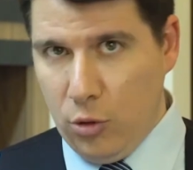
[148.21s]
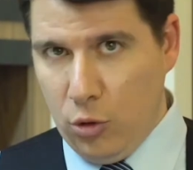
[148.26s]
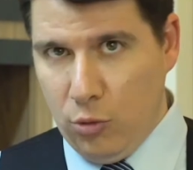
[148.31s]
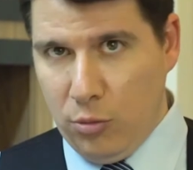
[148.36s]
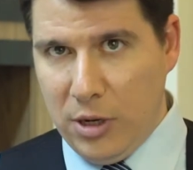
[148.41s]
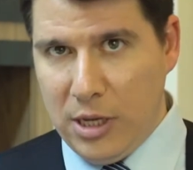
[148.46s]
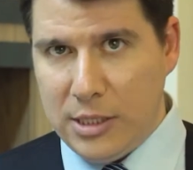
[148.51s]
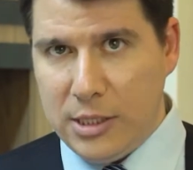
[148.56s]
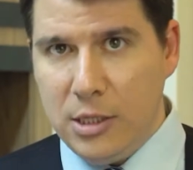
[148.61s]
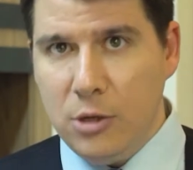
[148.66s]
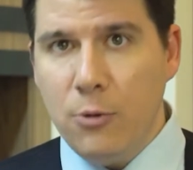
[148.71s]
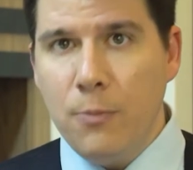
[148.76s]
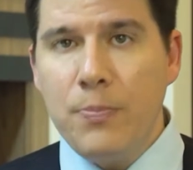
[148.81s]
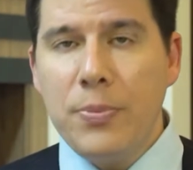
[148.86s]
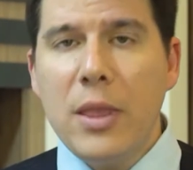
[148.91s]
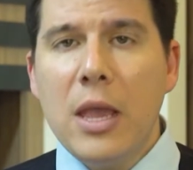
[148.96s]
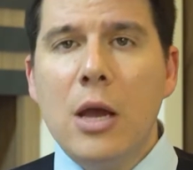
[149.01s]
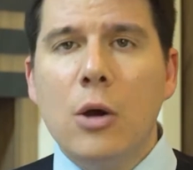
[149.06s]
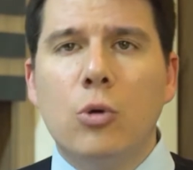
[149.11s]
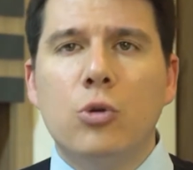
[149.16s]
No Brasil,
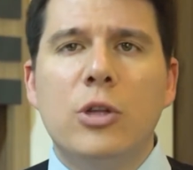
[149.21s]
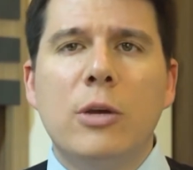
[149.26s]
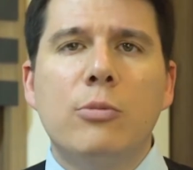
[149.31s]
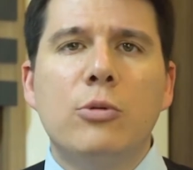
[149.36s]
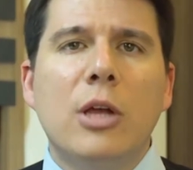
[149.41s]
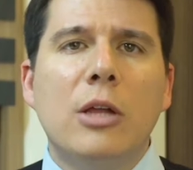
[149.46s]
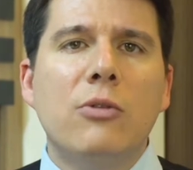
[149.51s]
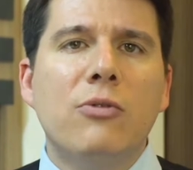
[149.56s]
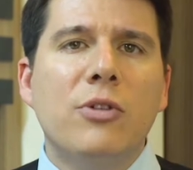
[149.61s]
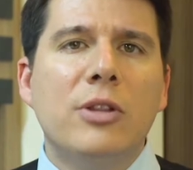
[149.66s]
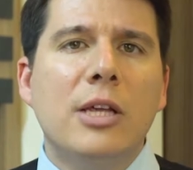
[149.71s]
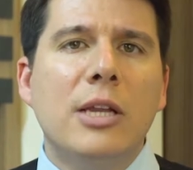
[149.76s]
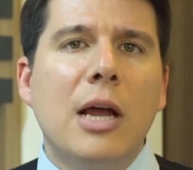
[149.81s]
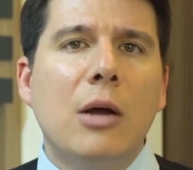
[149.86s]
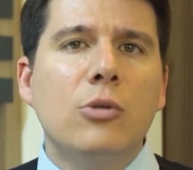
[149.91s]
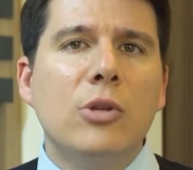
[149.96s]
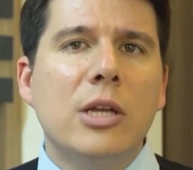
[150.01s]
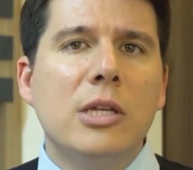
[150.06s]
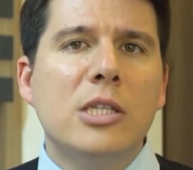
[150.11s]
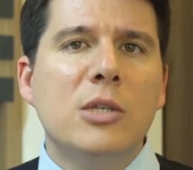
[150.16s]
o deputado
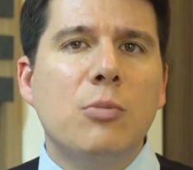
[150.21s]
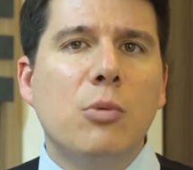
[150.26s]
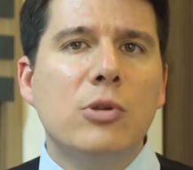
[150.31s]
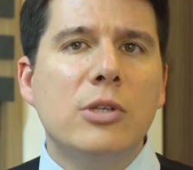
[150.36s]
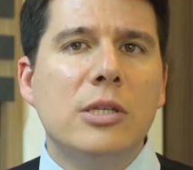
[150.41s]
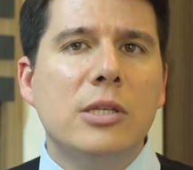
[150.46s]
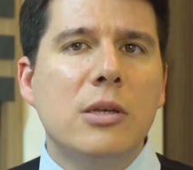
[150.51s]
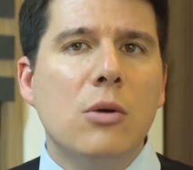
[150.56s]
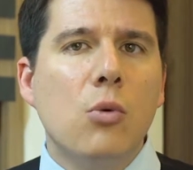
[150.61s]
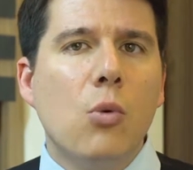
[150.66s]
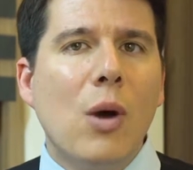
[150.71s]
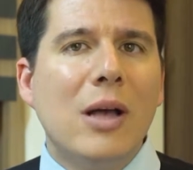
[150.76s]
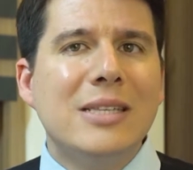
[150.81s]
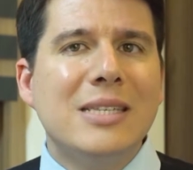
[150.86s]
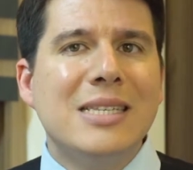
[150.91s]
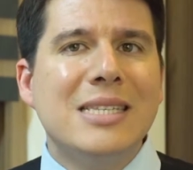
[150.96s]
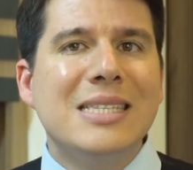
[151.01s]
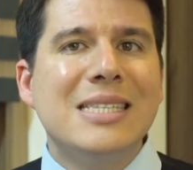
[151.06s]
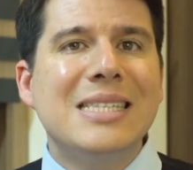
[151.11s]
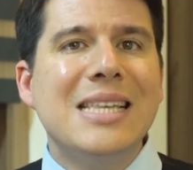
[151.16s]
federal tem à disposição
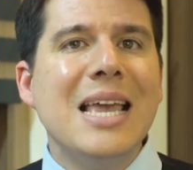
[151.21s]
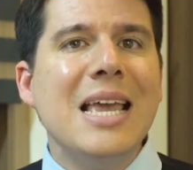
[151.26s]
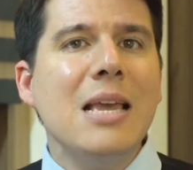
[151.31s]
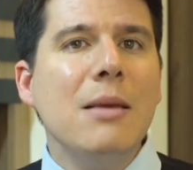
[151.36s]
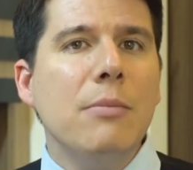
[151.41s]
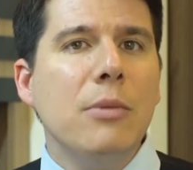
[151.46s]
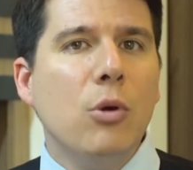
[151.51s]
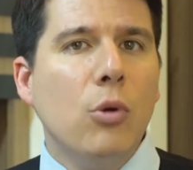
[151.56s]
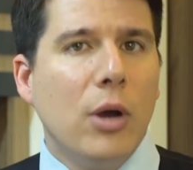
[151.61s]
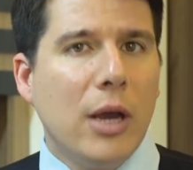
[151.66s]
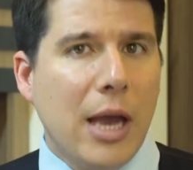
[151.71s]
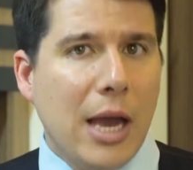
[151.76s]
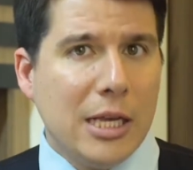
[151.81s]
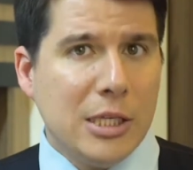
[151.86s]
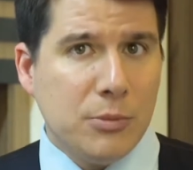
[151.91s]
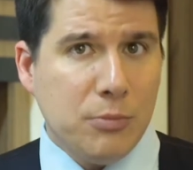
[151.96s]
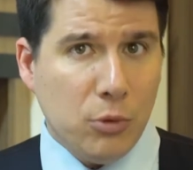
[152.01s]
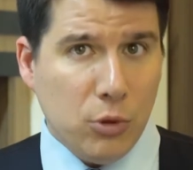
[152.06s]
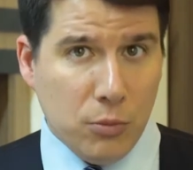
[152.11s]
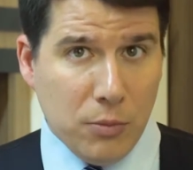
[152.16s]
quase 100 mil
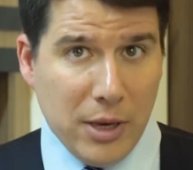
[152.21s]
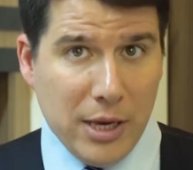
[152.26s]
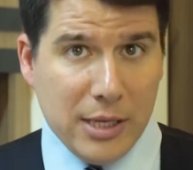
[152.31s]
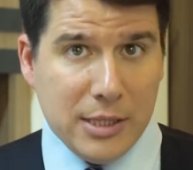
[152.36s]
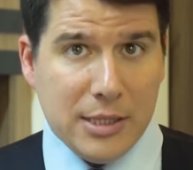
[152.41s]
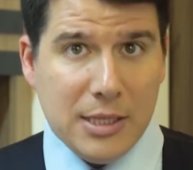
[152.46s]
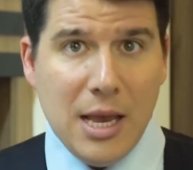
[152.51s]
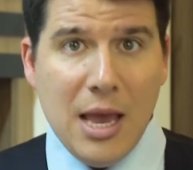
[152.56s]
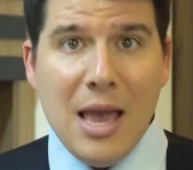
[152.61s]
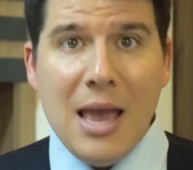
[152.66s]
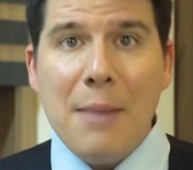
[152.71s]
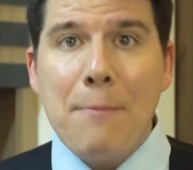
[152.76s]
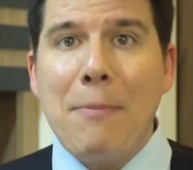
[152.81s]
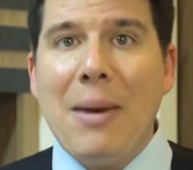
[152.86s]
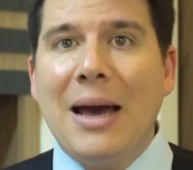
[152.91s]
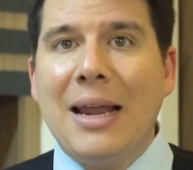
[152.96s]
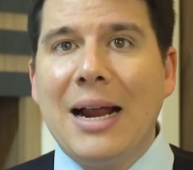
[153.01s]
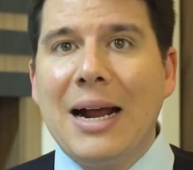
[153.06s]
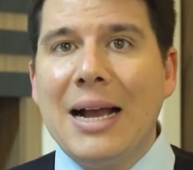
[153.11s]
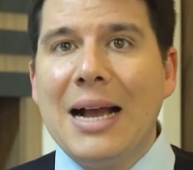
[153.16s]
reais por mês
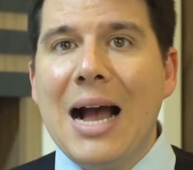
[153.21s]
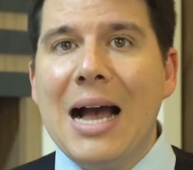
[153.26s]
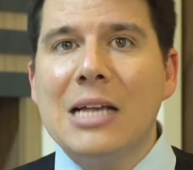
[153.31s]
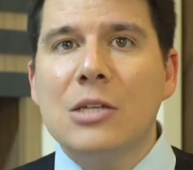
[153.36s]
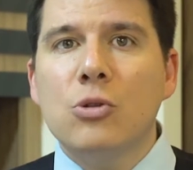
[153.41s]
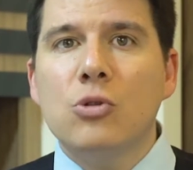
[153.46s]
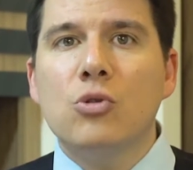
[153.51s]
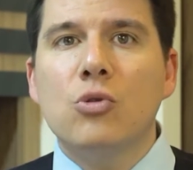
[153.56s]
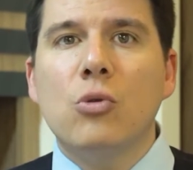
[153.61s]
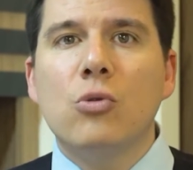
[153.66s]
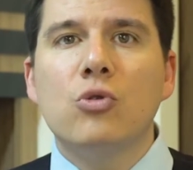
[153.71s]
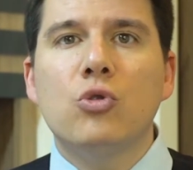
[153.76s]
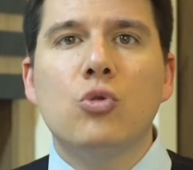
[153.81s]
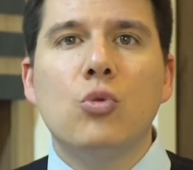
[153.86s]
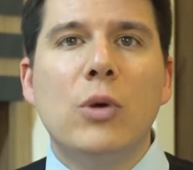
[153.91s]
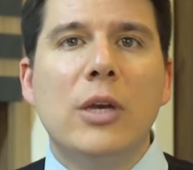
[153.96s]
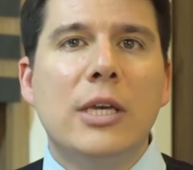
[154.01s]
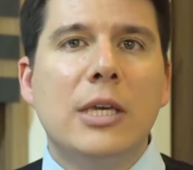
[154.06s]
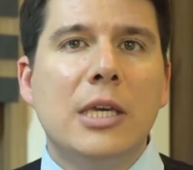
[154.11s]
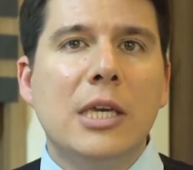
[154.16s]
para gastos com
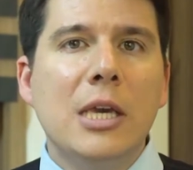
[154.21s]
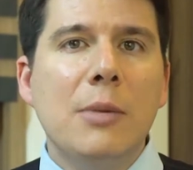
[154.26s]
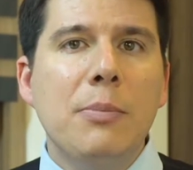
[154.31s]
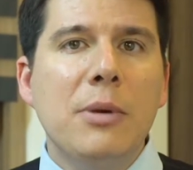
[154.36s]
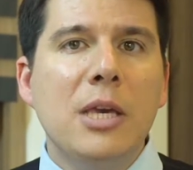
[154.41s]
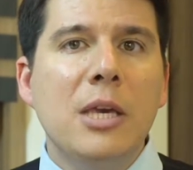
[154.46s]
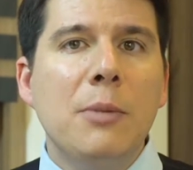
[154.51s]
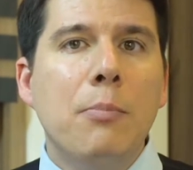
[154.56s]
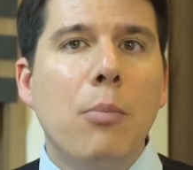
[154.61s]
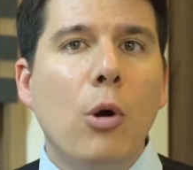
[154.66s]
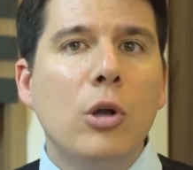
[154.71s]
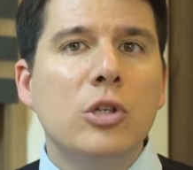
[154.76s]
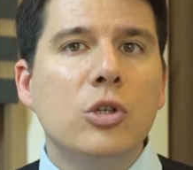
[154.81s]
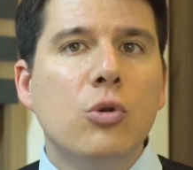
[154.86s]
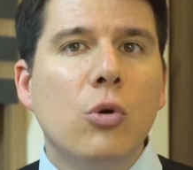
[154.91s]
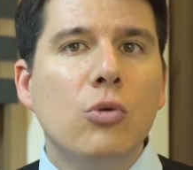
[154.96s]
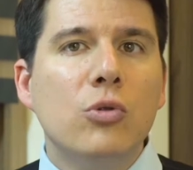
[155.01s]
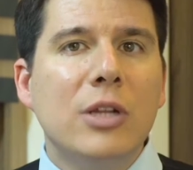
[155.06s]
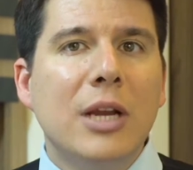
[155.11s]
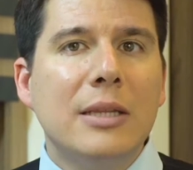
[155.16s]
sua equipe e pode
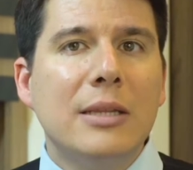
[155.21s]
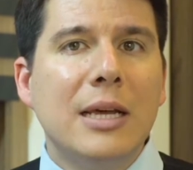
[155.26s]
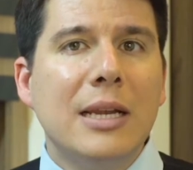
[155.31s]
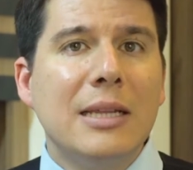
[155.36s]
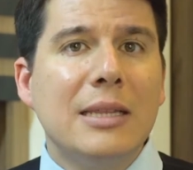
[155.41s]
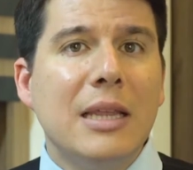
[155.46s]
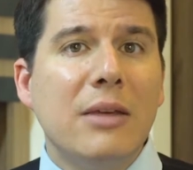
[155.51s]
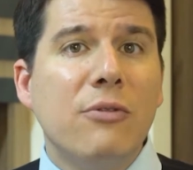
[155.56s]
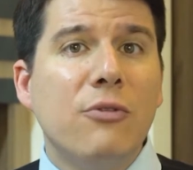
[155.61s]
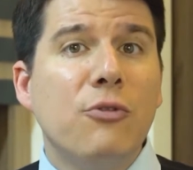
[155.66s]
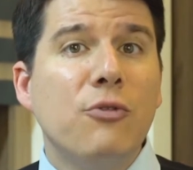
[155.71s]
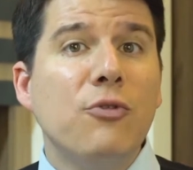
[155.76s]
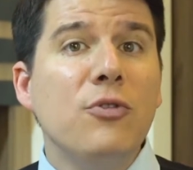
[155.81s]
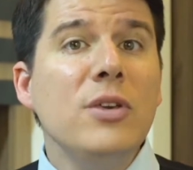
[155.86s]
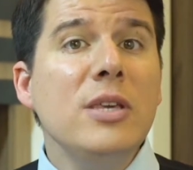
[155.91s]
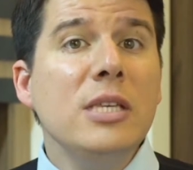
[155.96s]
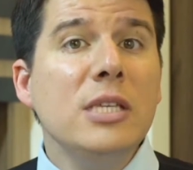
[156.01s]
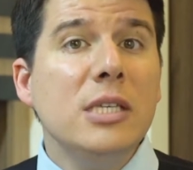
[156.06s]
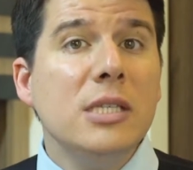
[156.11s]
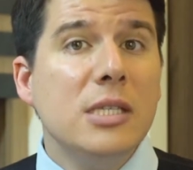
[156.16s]
contratar até
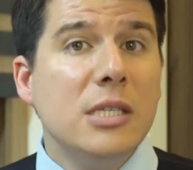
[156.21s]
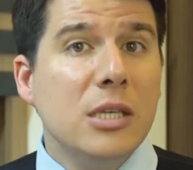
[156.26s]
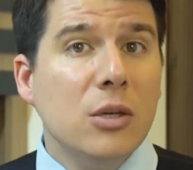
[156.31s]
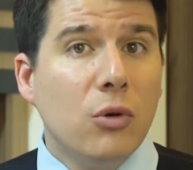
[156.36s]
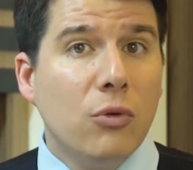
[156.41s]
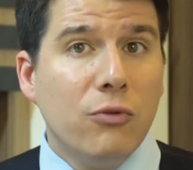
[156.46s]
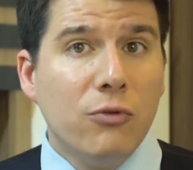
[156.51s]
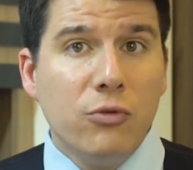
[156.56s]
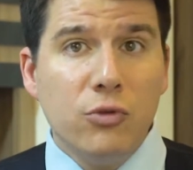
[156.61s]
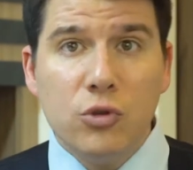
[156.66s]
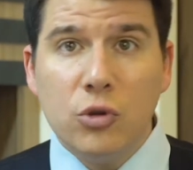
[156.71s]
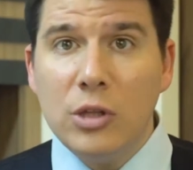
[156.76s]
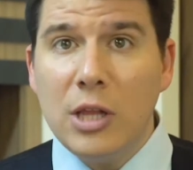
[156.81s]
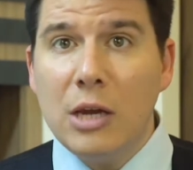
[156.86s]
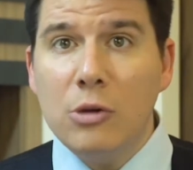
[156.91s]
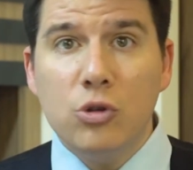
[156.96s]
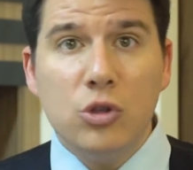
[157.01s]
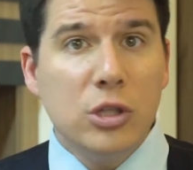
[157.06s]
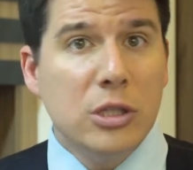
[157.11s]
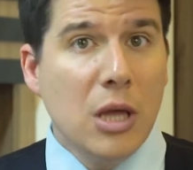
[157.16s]
25
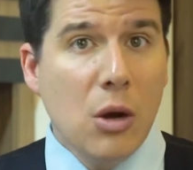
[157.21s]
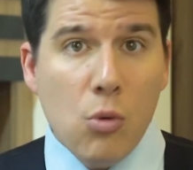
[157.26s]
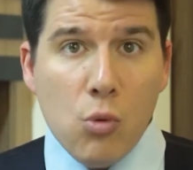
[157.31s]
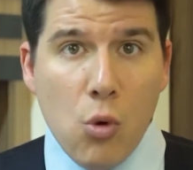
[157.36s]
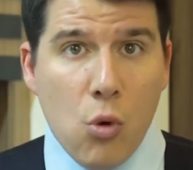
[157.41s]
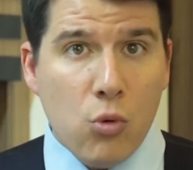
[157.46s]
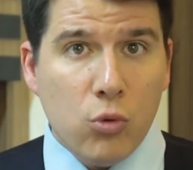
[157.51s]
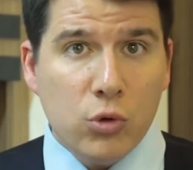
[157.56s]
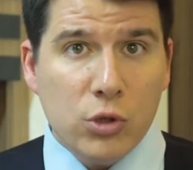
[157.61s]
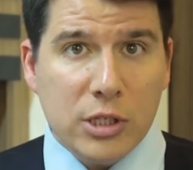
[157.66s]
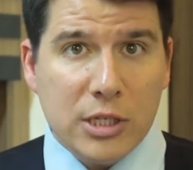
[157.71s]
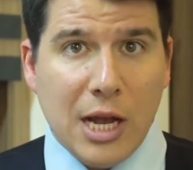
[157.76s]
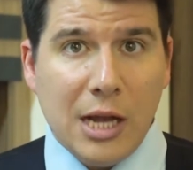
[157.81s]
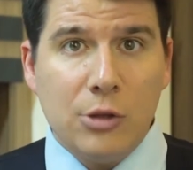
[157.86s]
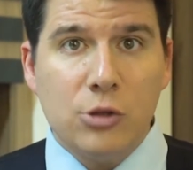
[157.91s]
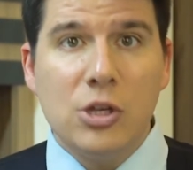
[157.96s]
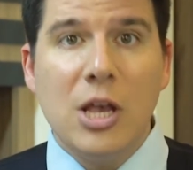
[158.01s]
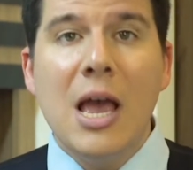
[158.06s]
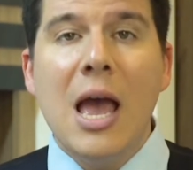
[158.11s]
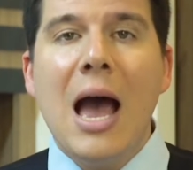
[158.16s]
funcionários não
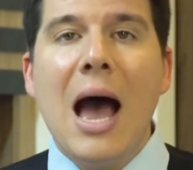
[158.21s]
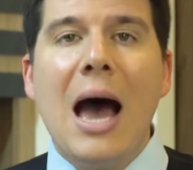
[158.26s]
concursados,